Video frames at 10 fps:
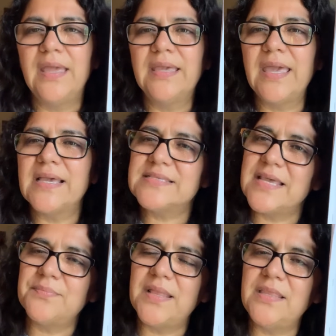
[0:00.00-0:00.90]
¿Qué es
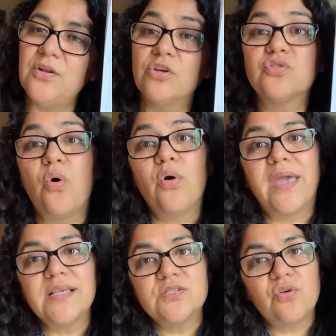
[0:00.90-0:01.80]
ser mentiroso o
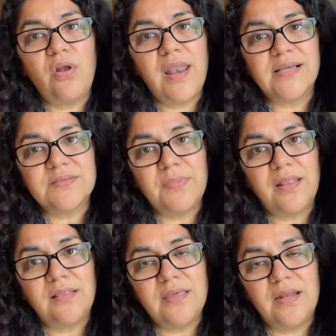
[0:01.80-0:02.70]
qué son las
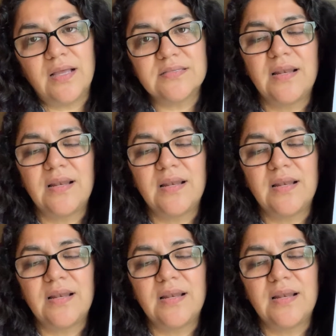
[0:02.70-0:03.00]
mentiras?